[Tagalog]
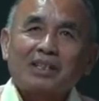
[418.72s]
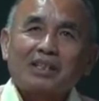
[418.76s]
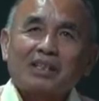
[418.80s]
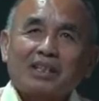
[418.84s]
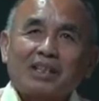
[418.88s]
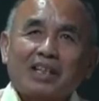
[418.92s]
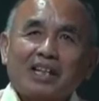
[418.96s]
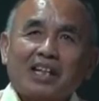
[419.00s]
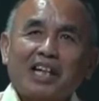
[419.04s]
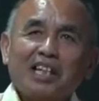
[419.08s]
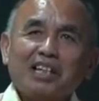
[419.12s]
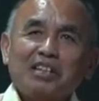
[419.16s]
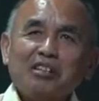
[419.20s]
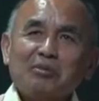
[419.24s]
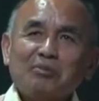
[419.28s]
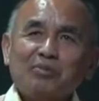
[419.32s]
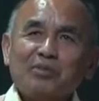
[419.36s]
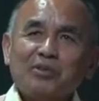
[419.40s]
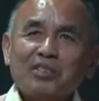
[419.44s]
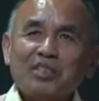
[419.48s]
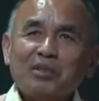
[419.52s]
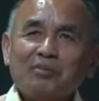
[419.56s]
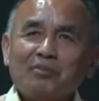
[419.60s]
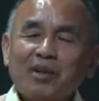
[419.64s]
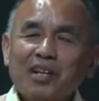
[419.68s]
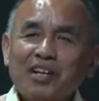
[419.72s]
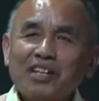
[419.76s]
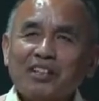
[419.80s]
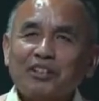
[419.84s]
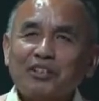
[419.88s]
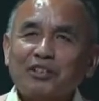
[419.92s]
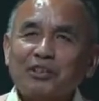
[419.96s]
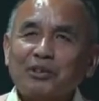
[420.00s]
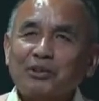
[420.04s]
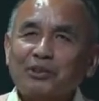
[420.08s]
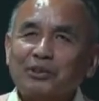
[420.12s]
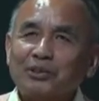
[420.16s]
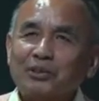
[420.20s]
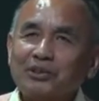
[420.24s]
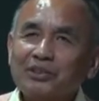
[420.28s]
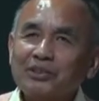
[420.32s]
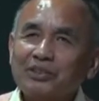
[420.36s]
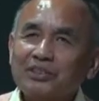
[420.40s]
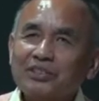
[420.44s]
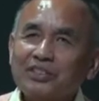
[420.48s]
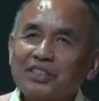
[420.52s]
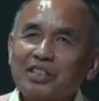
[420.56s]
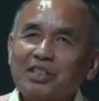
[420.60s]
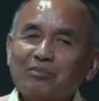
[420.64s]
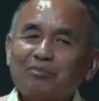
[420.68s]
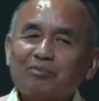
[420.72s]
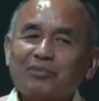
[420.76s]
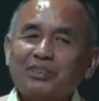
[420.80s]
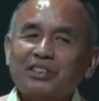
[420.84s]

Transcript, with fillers: Ayon po sa Matthew chapter